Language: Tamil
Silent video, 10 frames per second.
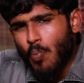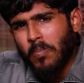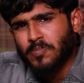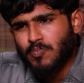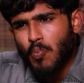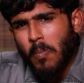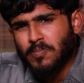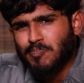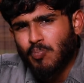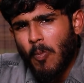ஈரல் இருக்க
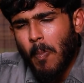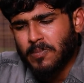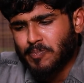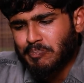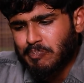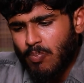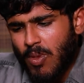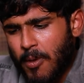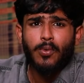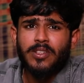சாஃப்ட்னஸ் அகைன்
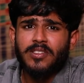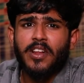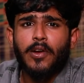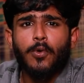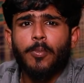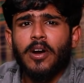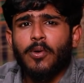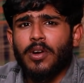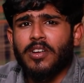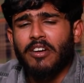ஈரல் வந்து சரியாக குக்
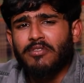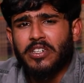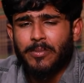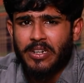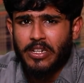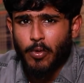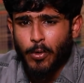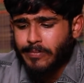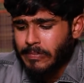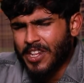உங்களுக்கு கவிச்சு அப்படிங்கிறது
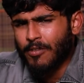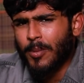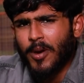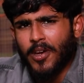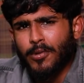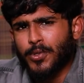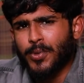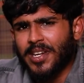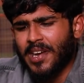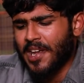வரும் எந்த விதமான
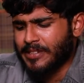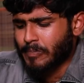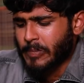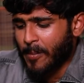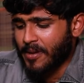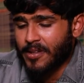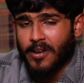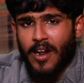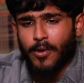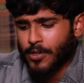கவிச்சு இங்கே இல்லை
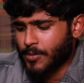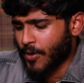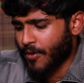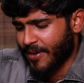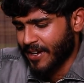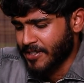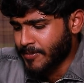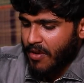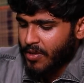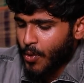அப்படிங்கிறத நான் நோட்டீஸ் பண்ண ஒரு ஃபேக்ட்
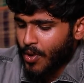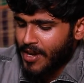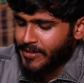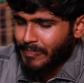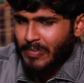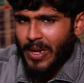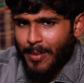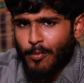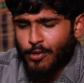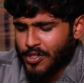இந்த நோட்டில் இது
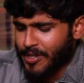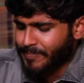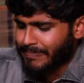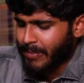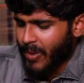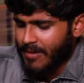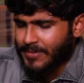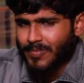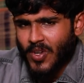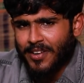அப்படியே முடிச்சுட்டு
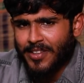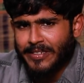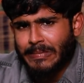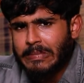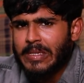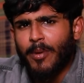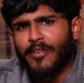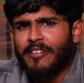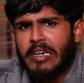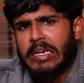அடுத்து நம்ம
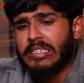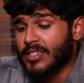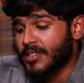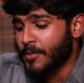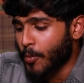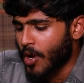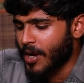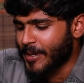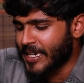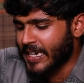ஃபேவரட் ரசத்துக்கு
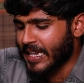போகலாம் அப்படின்னு